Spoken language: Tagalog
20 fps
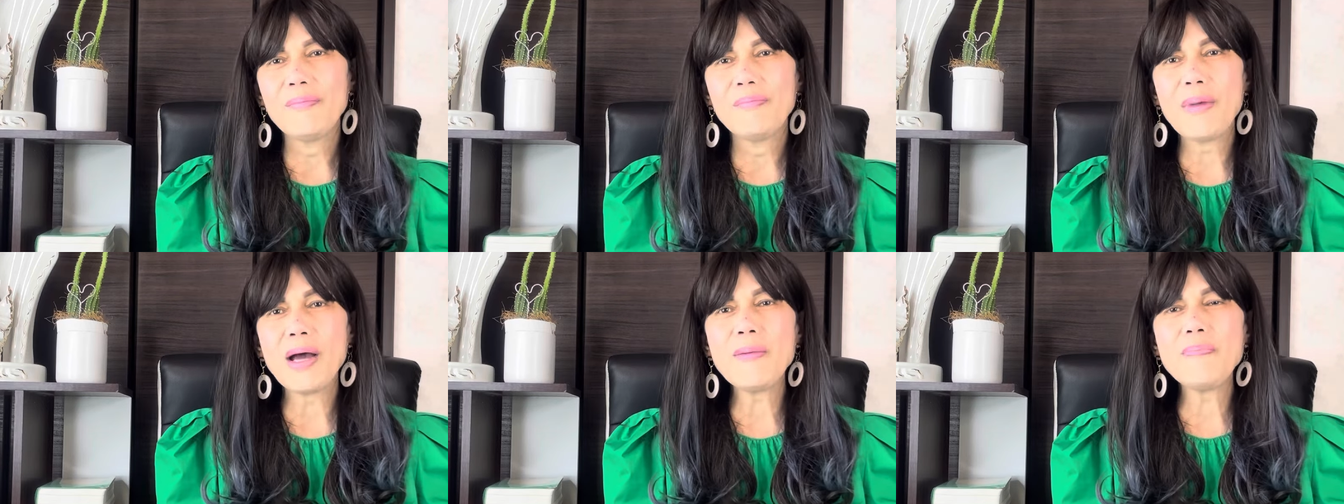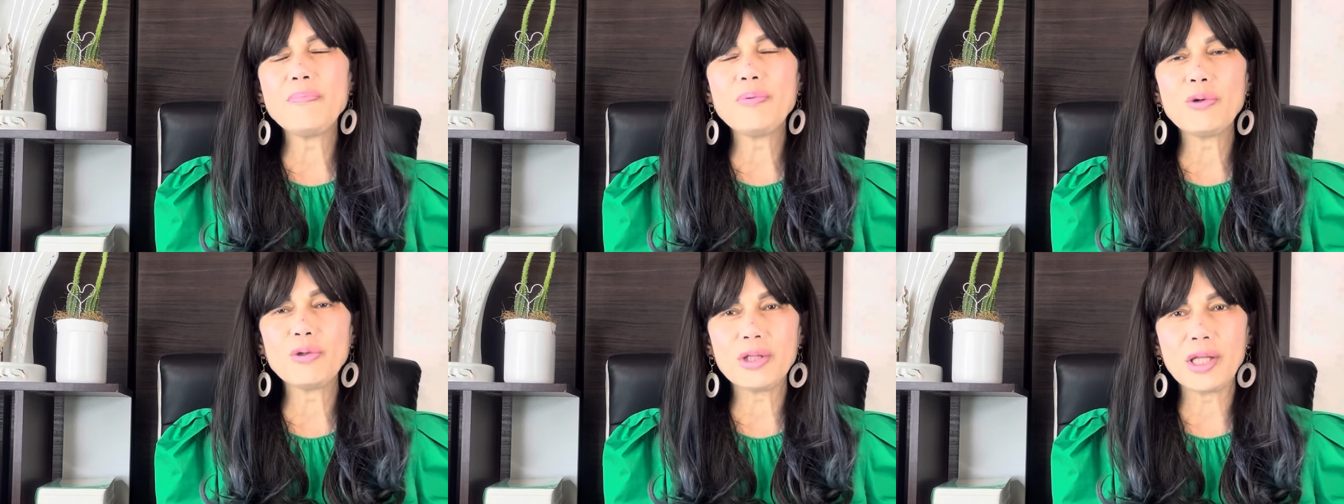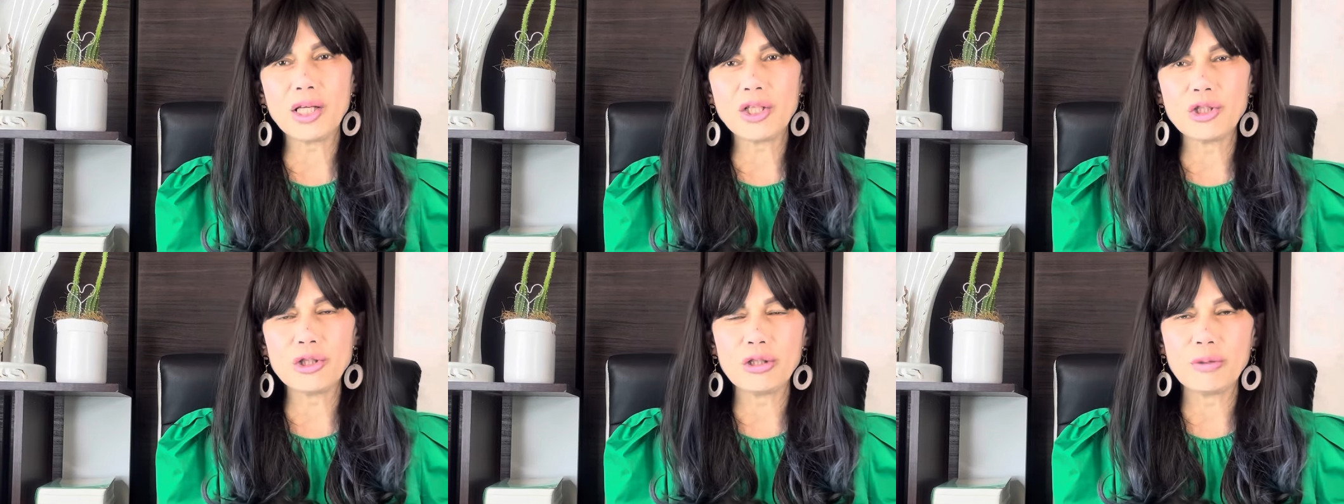may
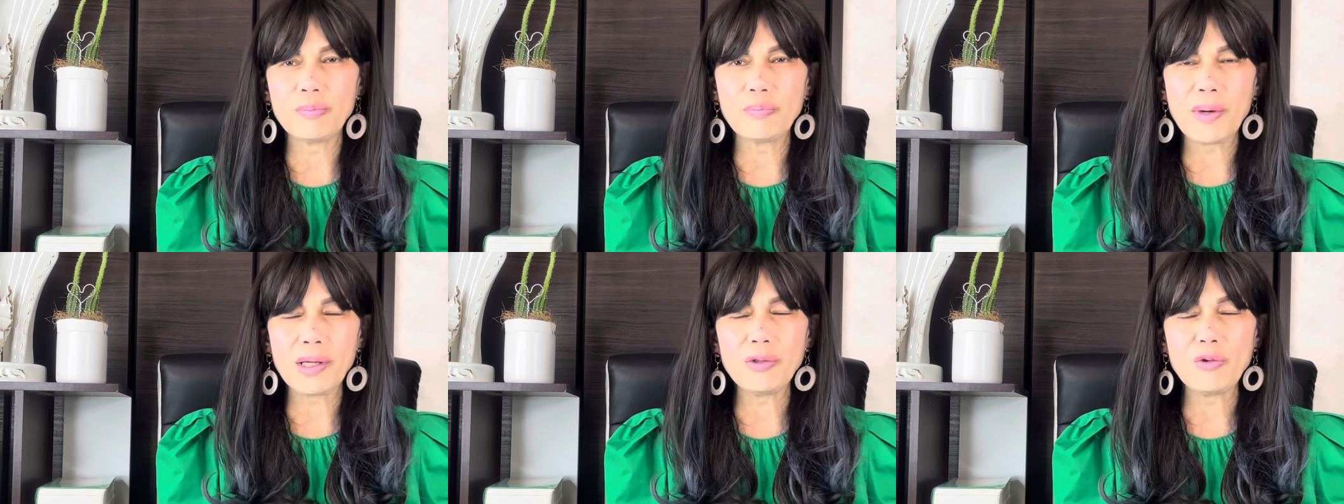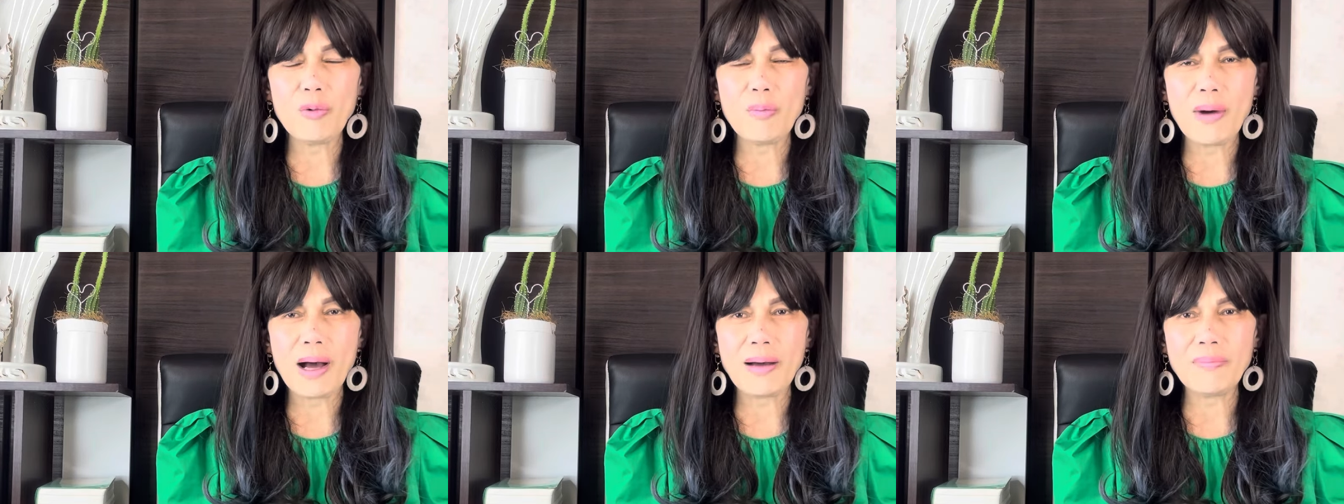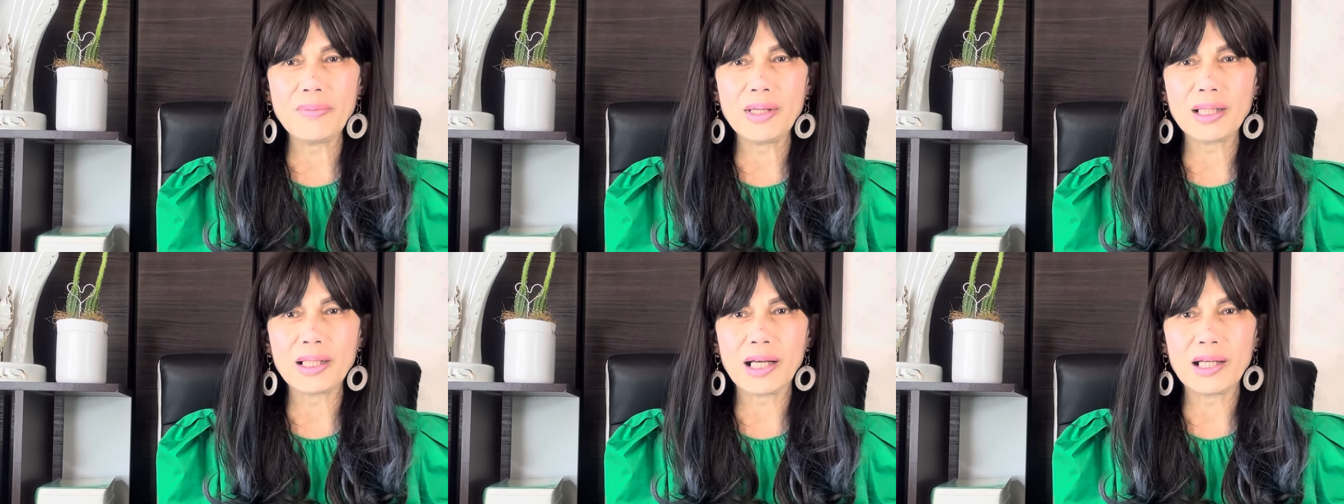protection pag
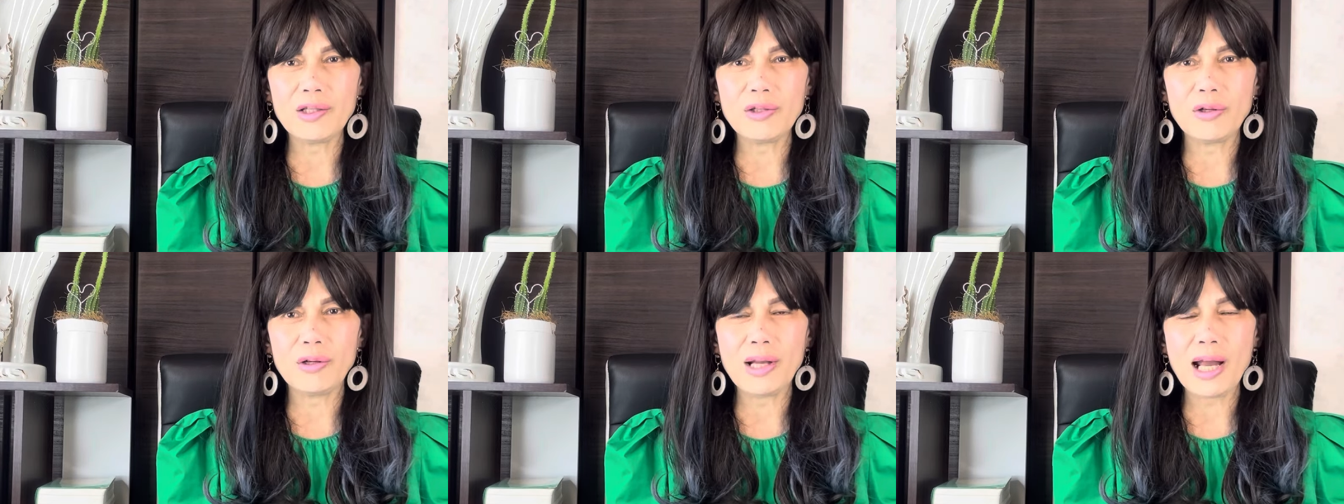gumamit kayo,